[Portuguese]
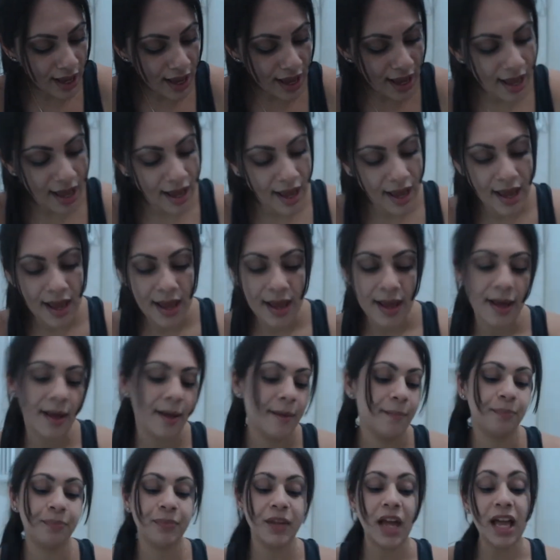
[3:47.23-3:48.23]

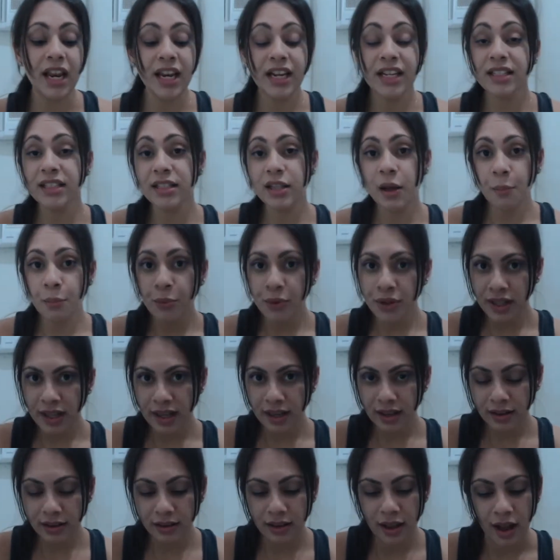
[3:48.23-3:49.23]
É... Além de ser
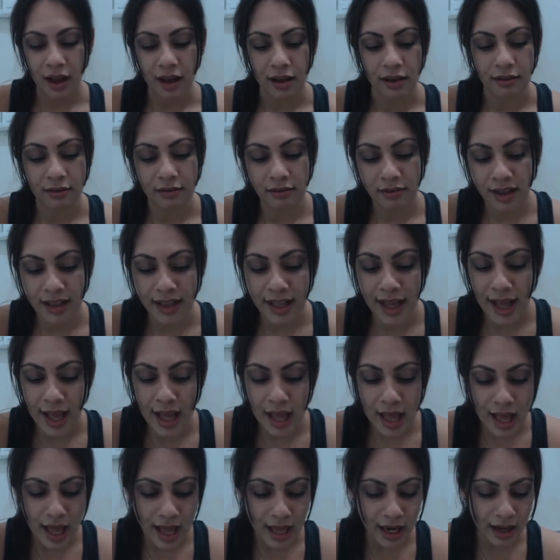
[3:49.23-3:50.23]
bonita,
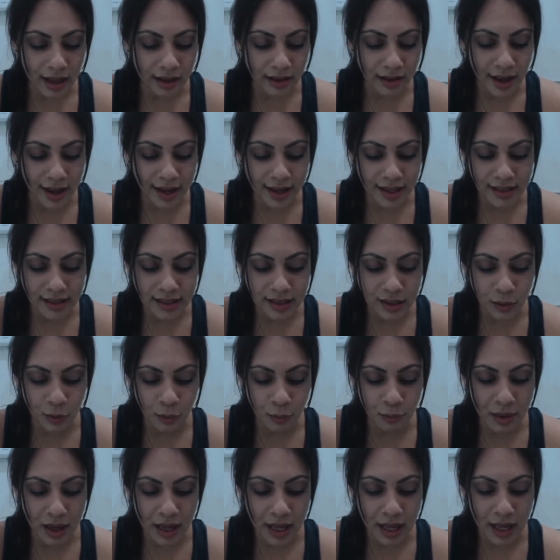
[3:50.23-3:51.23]
né? Ela tem assim
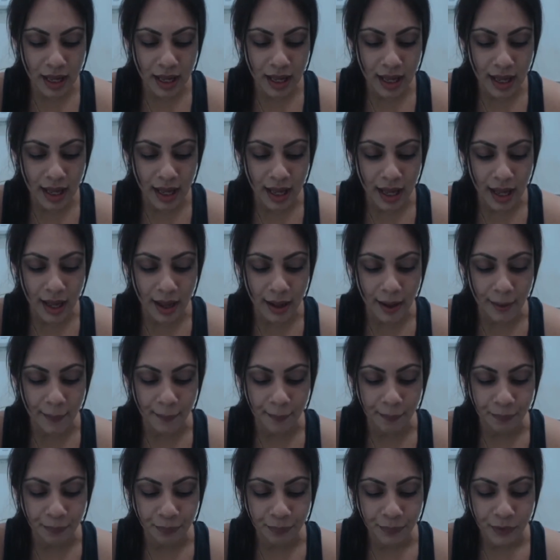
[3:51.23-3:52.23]

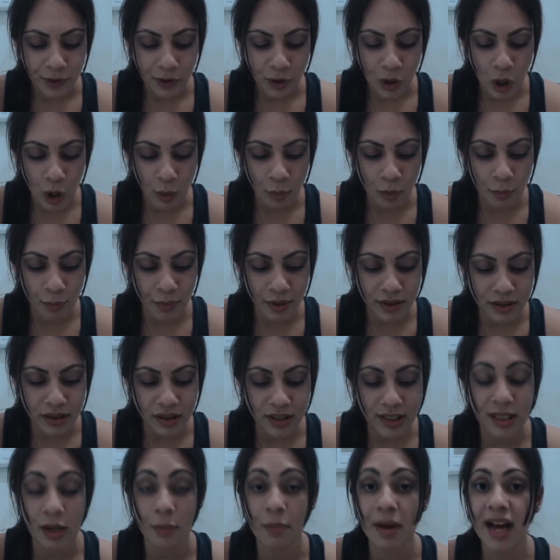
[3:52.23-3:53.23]
uma. Como eu
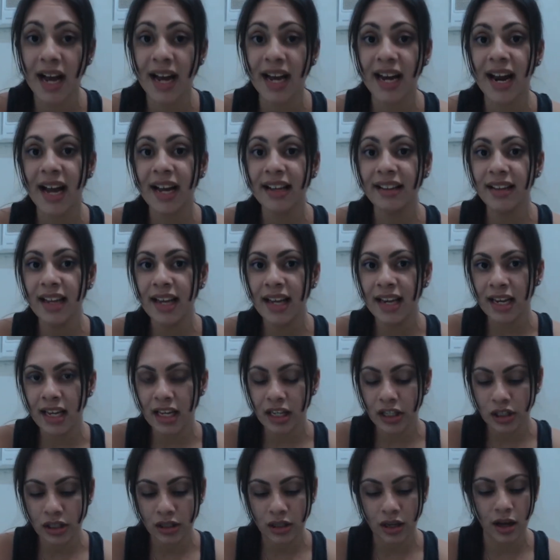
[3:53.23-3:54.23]
posso dizer? Uma
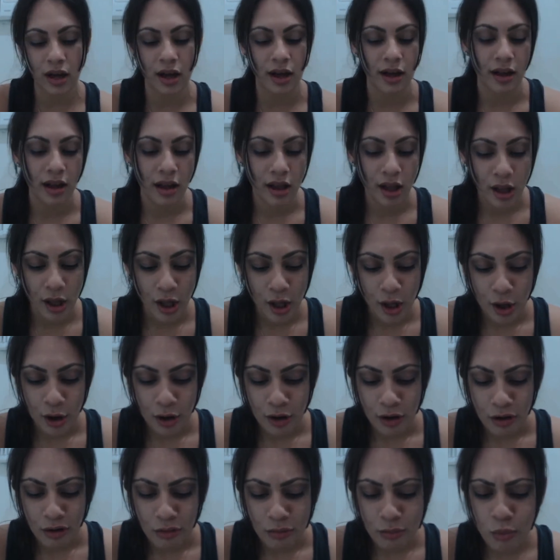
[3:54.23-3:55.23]
característica
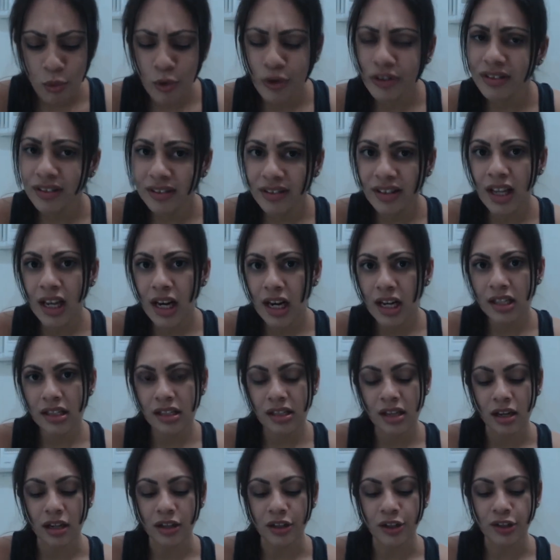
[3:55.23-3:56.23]
muito
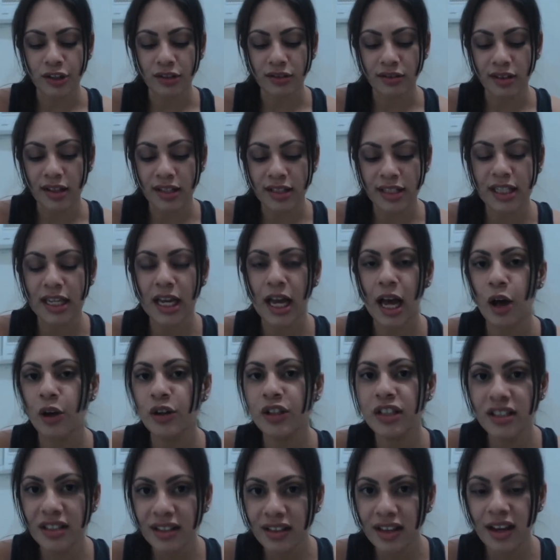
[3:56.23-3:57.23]
interessante, assim,
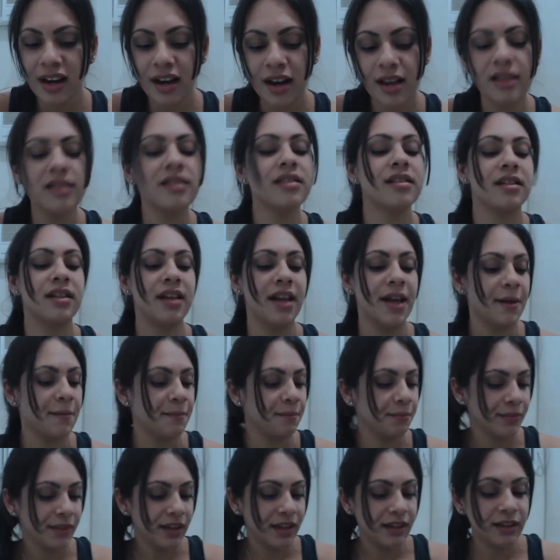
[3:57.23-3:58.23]
causa interesse, né?